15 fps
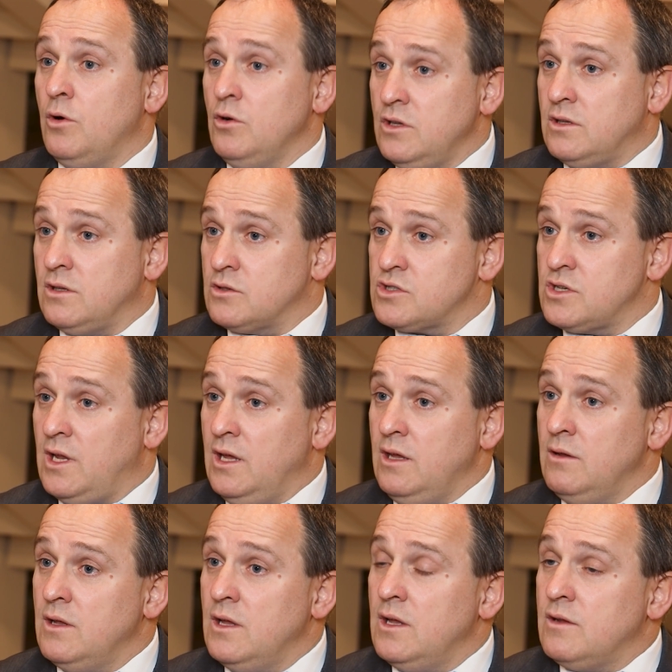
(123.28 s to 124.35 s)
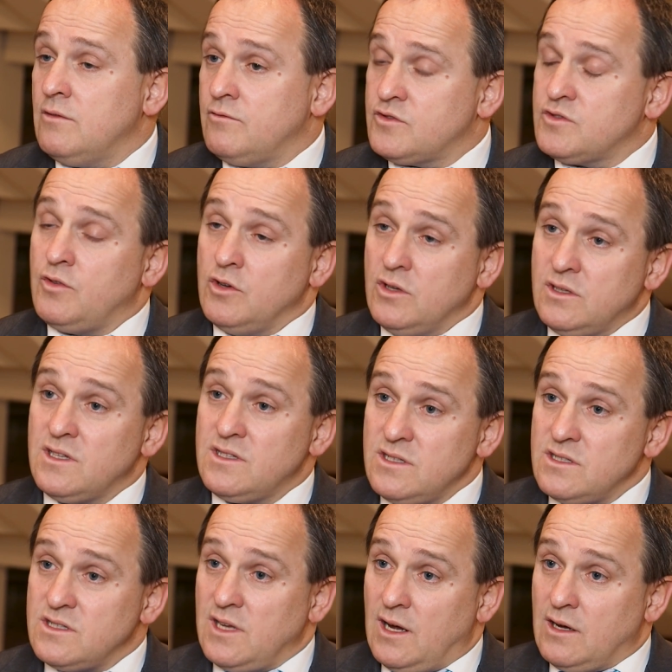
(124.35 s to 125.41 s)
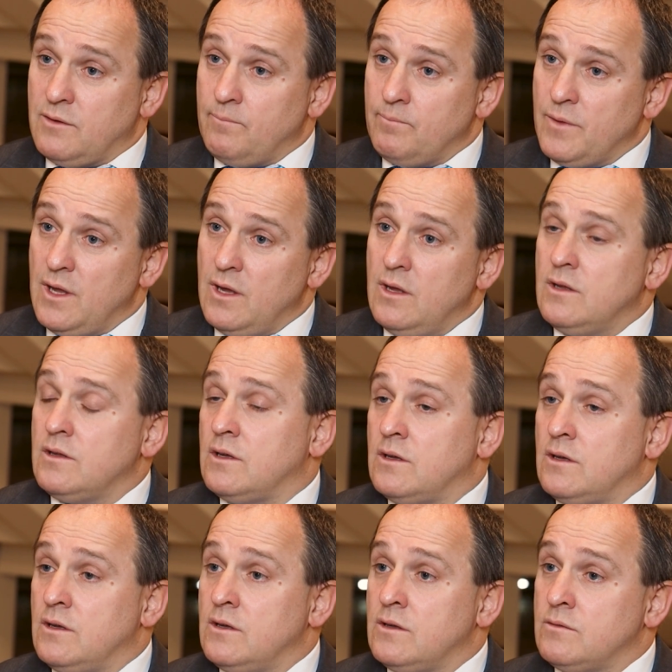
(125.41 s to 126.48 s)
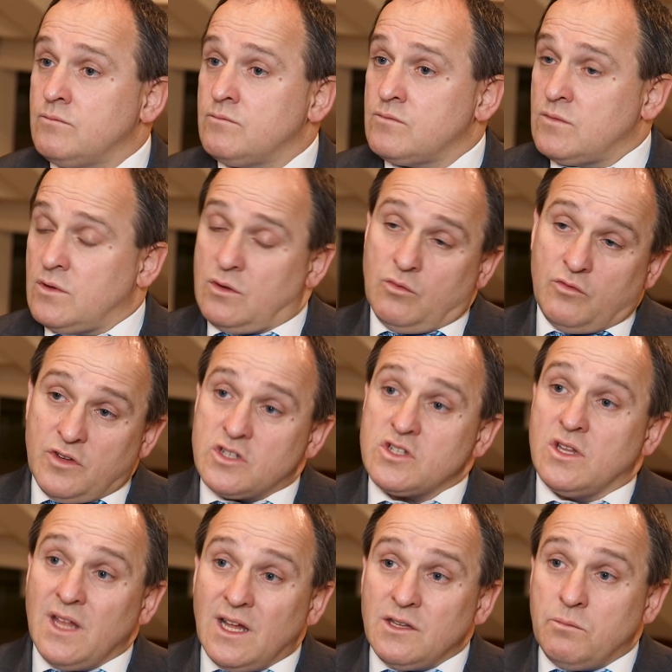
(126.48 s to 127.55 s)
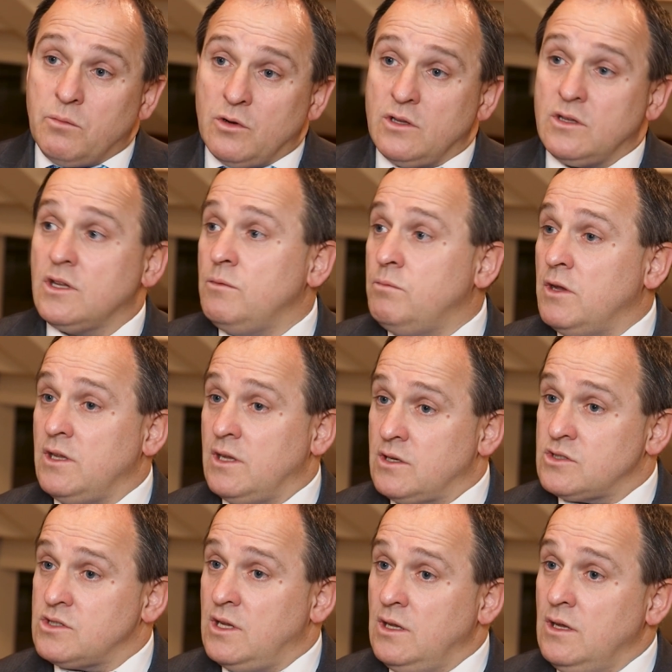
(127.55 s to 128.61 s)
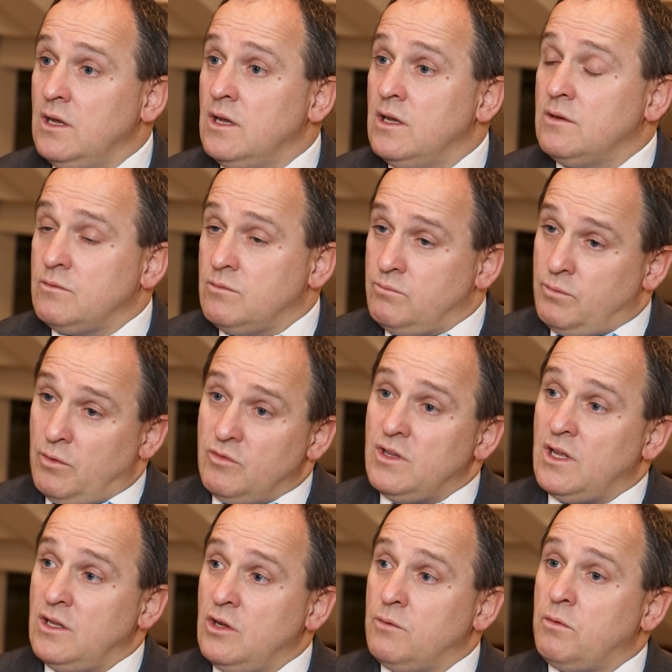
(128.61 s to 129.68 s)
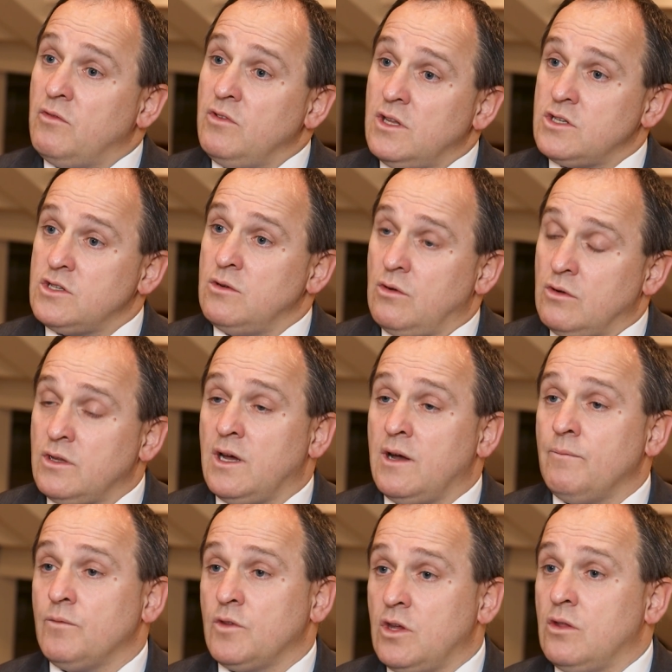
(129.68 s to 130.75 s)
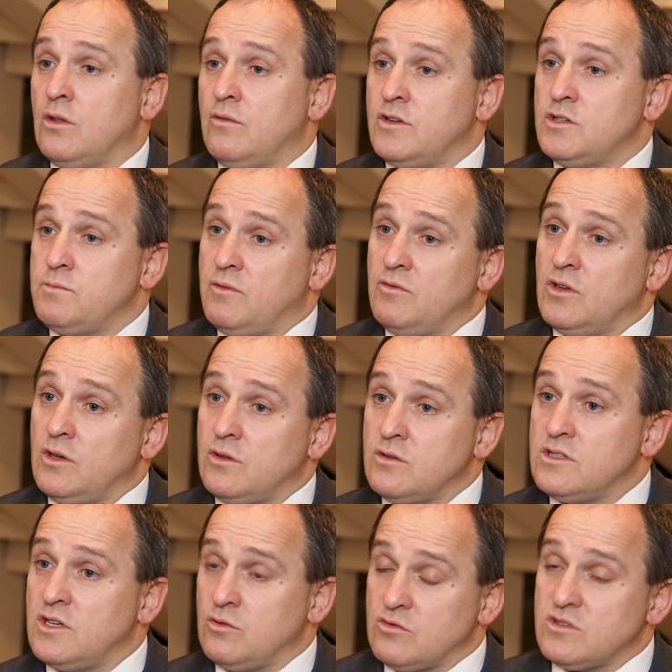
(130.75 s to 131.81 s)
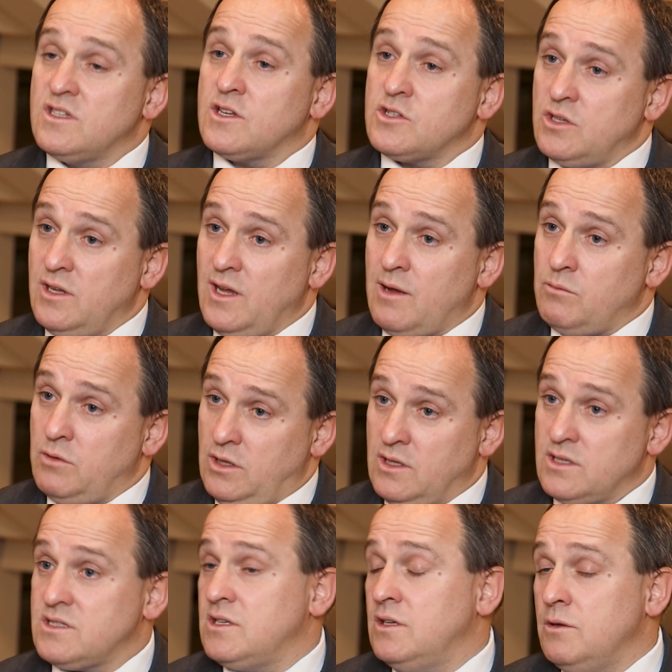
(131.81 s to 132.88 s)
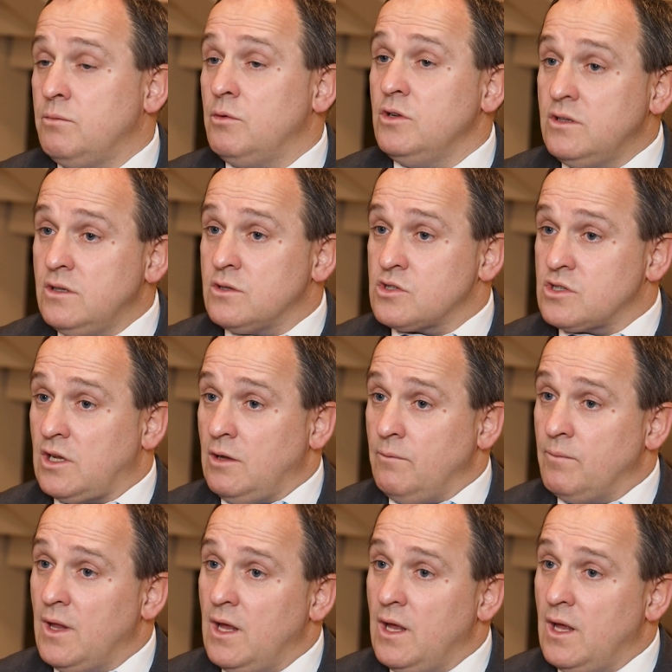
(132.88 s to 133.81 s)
politycznej w swoich decyzjach, e, również Rady Polityki Pieniężnej powinna, nie powinna się ona kierować pewnego rodzaju zdarzeniami na scenie politycznej.